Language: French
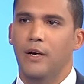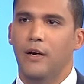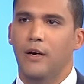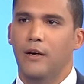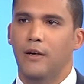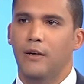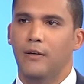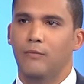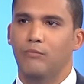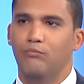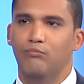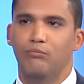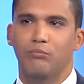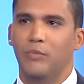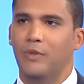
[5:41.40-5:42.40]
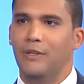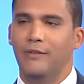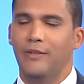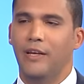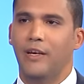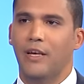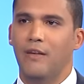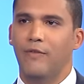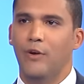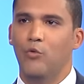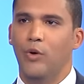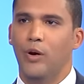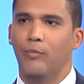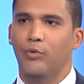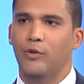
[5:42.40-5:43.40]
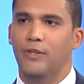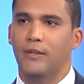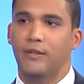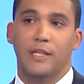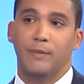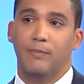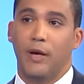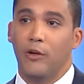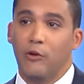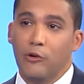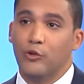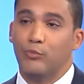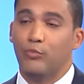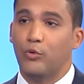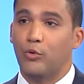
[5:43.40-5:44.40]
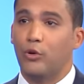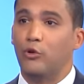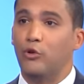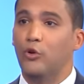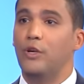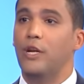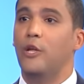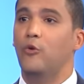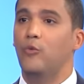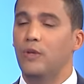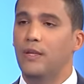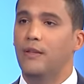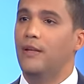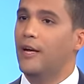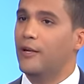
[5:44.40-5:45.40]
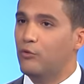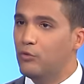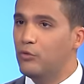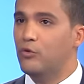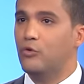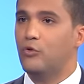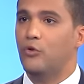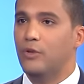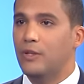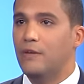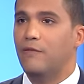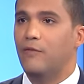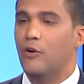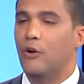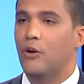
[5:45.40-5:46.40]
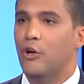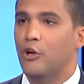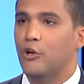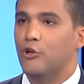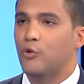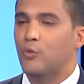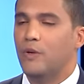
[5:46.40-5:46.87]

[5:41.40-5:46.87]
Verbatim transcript: Euh, décrivez-nous un peu cette expérience pour donner une idée à tous ceux qui veulent Mhm.